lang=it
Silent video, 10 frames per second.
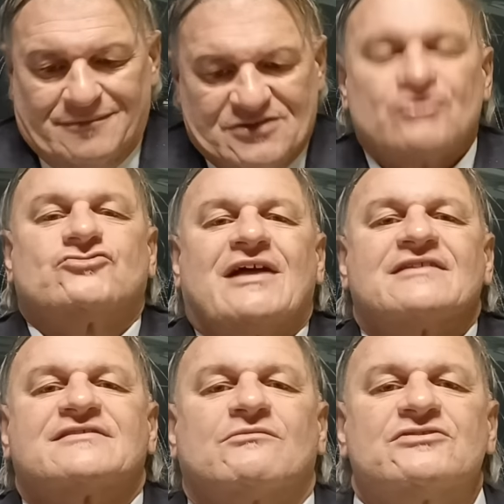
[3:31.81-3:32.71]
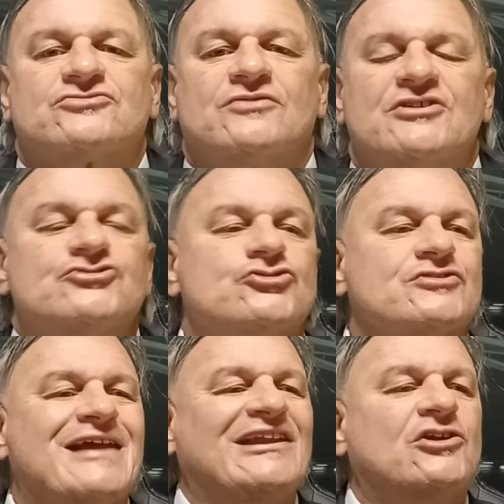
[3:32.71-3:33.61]
in sostanza questo è
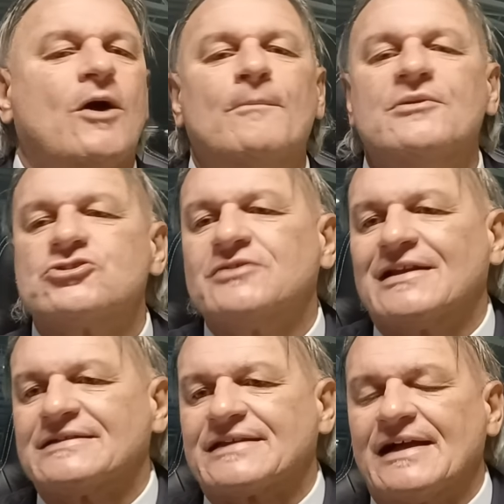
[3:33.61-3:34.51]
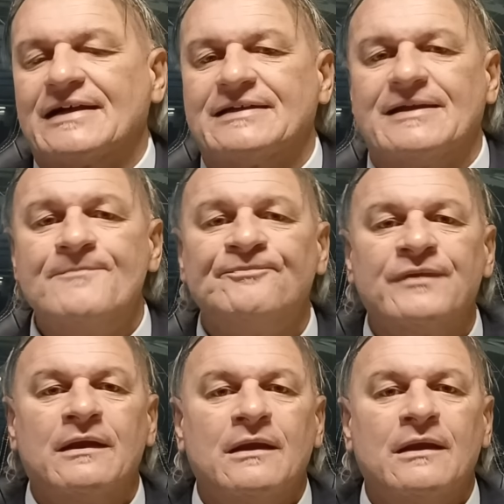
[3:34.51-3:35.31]
giornali complici dell'andrangheta,